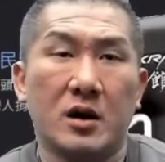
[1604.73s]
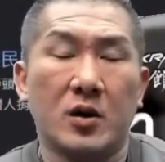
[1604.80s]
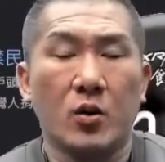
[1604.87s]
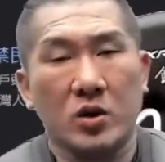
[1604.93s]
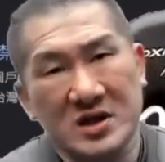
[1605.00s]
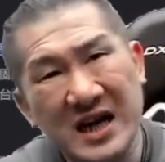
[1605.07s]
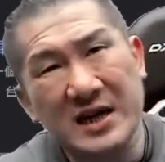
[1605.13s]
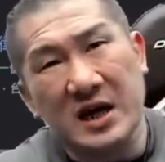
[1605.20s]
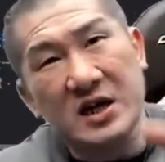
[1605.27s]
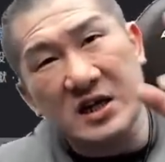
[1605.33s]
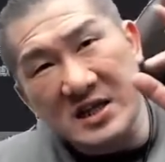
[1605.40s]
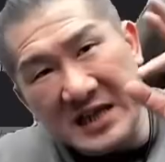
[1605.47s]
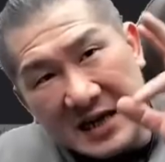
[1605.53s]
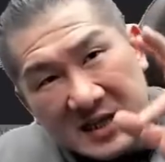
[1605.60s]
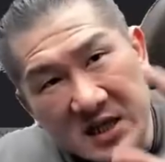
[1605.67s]
我在跟你
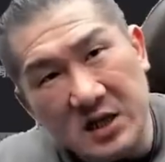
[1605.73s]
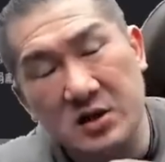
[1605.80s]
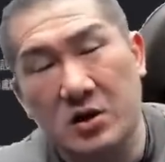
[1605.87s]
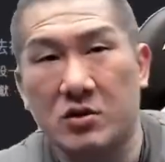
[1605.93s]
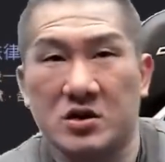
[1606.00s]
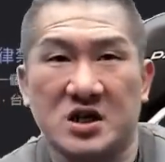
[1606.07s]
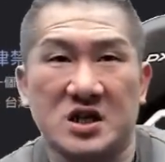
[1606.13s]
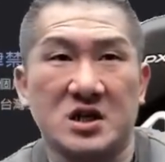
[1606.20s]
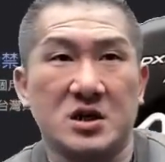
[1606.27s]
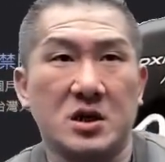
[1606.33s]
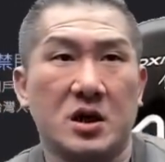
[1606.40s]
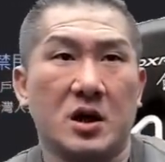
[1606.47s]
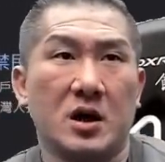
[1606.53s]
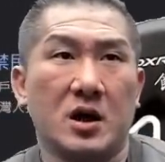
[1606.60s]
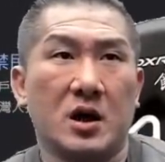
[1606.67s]
讲这个东西，
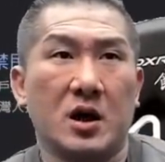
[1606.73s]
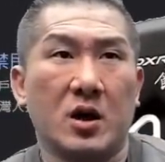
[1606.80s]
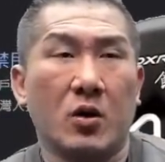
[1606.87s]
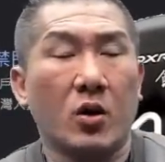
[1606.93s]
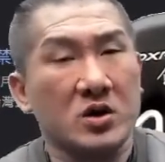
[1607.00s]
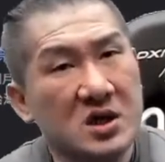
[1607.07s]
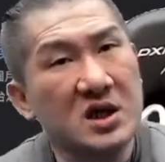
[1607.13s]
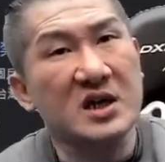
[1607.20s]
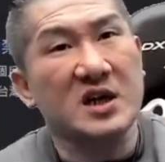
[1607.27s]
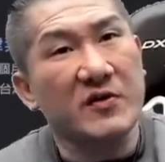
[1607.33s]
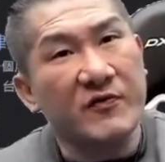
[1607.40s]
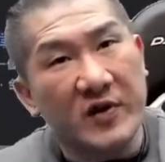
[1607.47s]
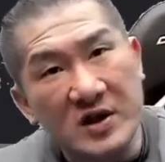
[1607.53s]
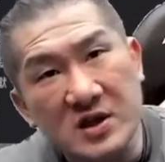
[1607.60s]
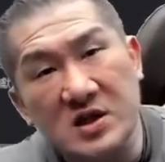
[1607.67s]
我自己的
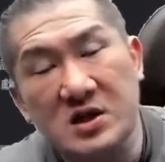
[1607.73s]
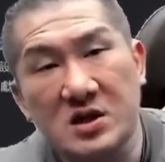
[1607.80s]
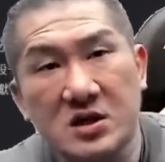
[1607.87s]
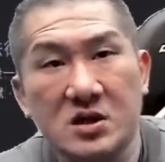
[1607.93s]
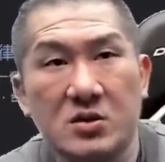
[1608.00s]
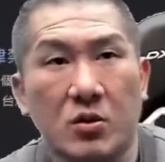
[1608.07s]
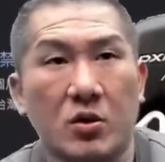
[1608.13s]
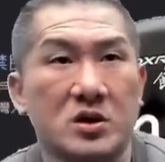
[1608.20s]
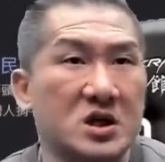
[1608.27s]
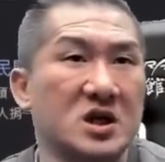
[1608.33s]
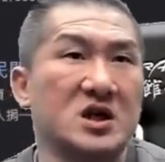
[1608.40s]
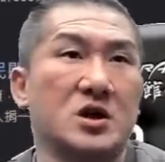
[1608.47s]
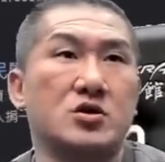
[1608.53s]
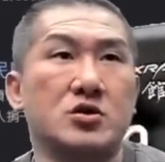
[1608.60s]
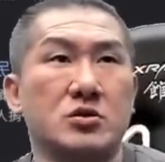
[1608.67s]
粉丝，我自
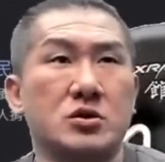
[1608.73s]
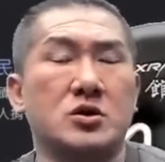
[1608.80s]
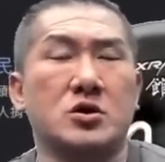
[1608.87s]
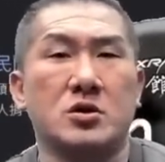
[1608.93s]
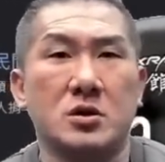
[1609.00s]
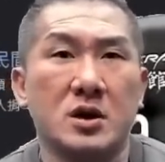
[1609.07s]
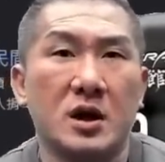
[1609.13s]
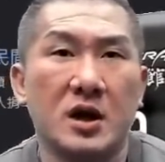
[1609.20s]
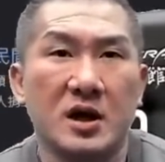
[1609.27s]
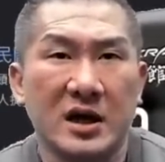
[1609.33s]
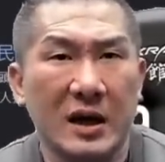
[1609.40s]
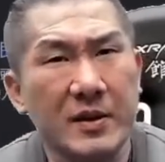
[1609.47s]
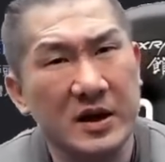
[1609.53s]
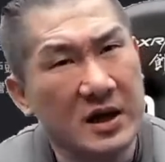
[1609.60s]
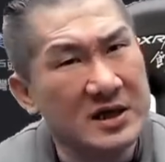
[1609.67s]
己的族群，
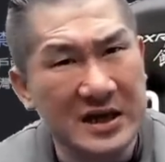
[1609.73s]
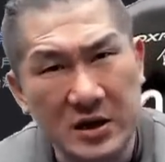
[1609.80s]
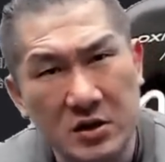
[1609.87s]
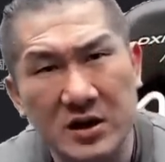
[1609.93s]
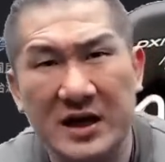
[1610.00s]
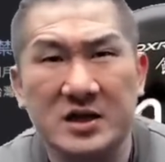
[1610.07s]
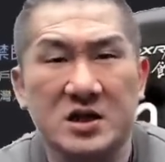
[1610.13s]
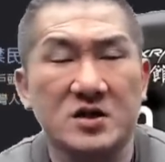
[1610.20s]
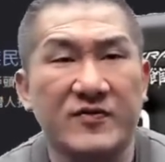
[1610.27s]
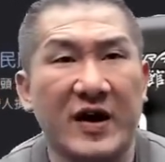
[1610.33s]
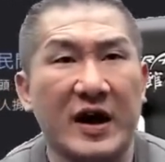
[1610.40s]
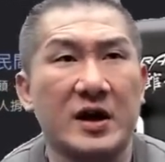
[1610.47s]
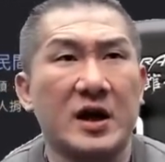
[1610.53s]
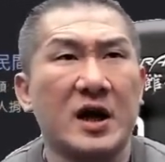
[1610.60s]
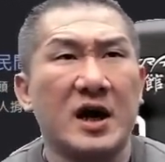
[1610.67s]
他们人家都在吃
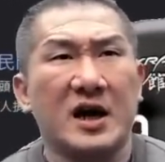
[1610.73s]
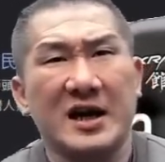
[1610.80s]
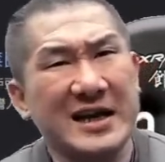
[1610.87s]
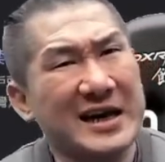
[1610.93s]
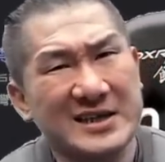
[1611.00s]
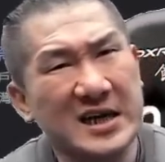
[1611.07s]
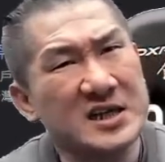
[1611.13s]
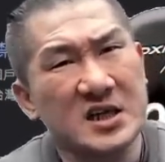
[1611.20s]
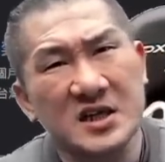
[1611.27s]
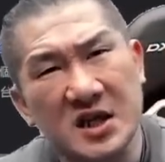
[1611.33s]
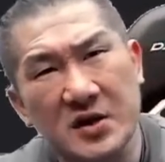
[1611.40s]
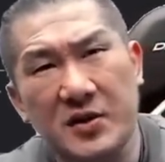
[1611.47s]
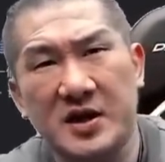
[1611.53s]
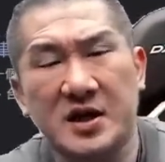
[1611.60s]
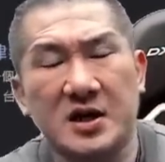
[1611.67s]
饭，人家现实
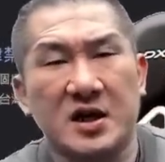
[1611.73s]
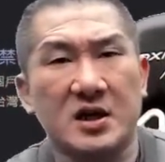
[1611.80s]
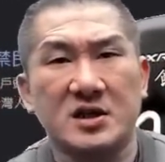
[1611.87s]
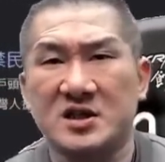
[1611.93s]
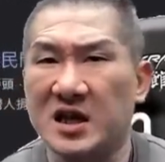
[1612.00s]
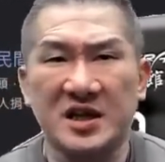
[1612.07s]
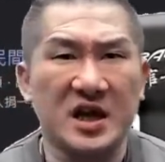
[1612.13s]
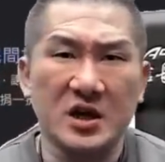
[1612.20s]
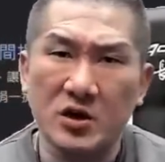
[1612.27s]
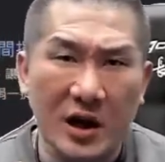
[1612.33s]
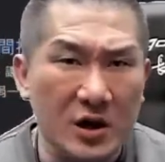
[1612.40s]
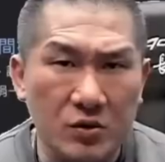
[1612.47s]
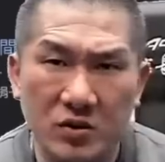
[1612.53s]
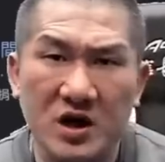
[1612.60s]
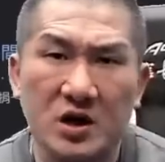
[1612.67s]
社会的人整天都
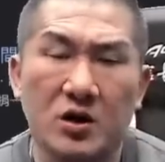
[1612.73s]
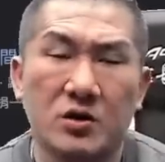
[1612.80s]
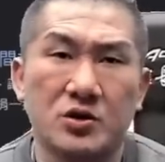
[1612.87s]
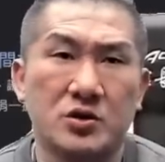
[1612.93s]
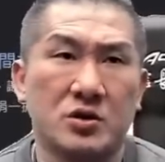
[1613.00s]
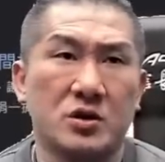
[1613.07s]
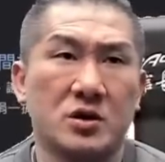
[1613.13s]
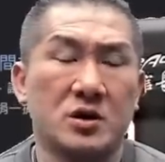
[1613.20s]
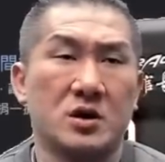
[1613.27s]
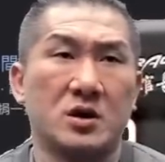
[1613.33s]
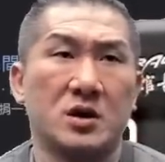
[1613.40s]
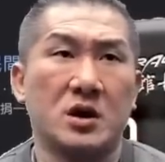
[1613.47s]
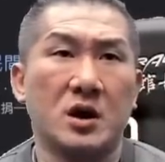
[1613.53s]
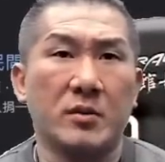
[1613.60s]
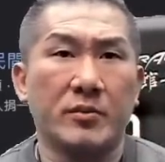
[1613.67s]
在努力工作，
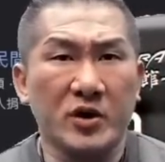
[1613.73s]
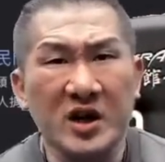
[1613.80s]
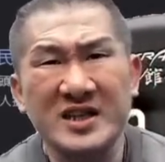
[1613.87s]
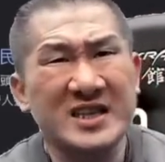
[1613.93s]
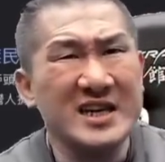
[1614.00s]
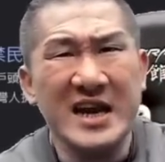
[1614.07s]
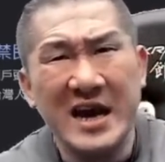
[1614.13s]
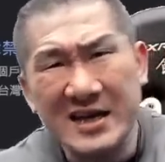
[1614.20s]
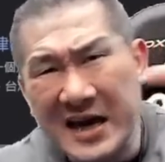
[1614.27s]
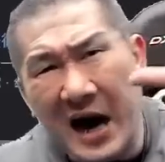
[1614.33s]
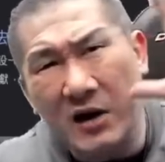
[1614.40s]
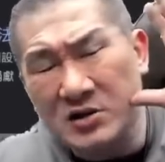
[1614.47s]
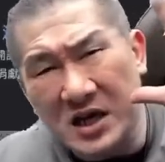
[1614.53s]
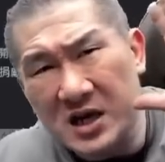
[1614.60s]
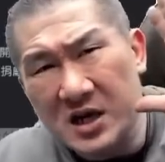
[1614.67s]
不是今天
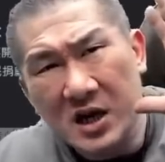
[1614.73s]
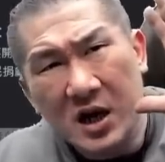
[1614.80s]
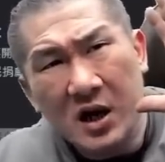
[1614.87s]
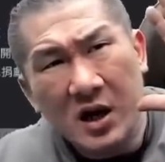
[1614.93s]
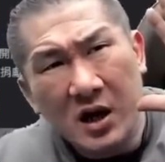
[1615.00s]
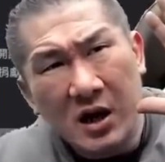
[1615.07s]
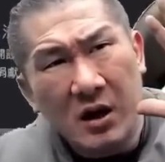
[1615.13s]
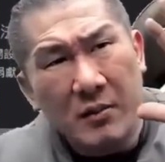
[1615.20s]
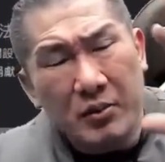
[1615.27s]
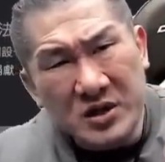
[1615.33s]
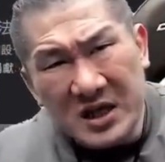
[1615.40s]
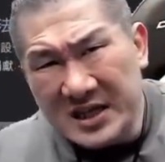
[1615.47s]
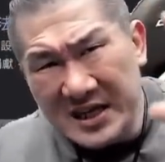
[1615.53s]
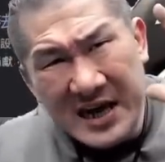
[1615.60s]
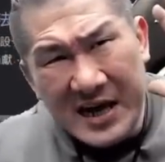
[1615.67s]
靠着，不
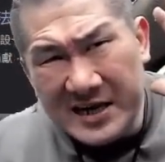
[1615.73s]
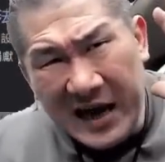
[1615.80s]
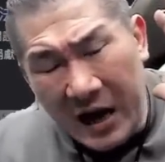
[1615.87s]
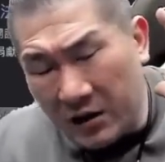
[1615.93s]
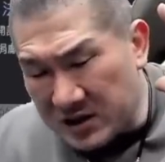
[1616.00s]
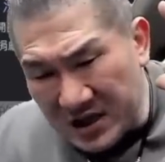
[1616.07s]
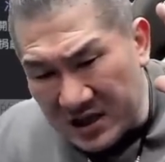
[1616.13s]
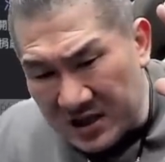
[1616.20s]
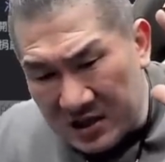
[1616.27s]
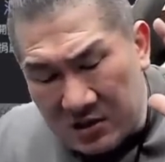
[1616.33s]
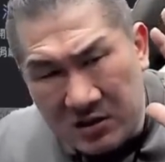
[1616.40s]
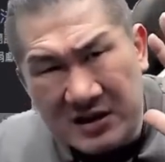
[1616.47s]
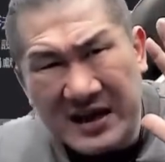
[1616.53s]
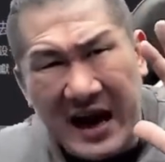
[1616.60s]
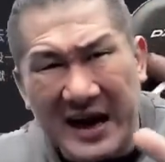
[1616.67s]
是今天靠着
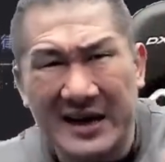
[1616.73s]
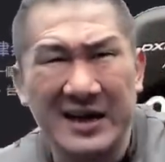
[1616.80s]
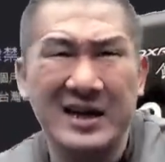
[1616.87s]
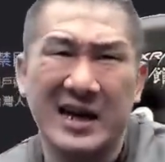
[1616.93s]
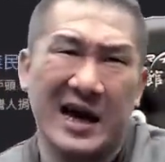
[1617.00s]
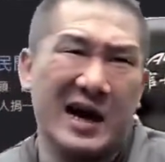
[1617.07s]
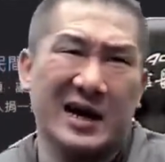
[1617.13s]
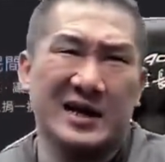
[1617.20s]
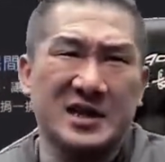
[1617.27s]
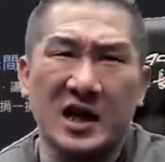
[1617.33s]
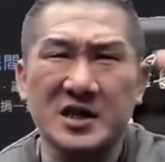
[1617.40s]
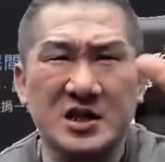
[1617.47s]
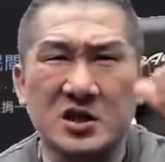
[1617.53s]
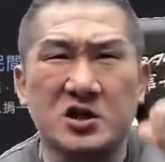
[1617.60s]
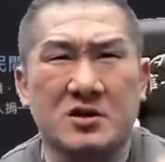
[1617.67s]
干你娘的
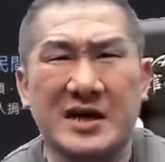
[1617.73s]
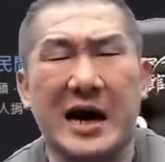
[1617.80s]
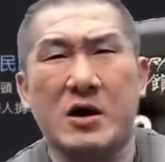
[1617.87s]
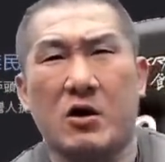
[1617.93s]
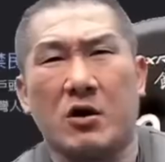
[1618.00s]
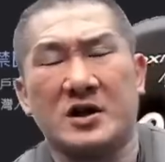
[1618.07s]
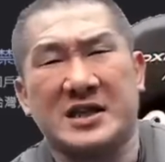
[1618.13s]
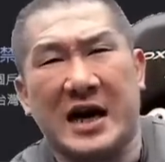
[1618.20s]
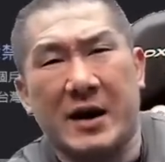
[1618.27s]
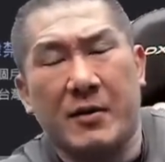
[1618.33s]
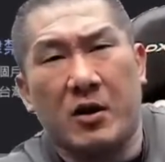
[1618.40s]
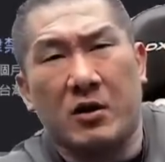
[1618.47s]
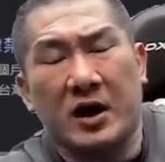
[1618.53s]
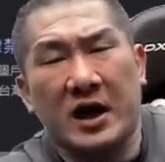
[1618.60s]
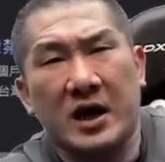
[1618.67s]
政治就干我的杂
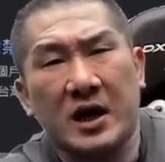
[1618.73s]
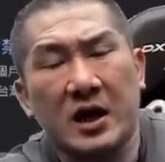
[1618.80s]
毛呢，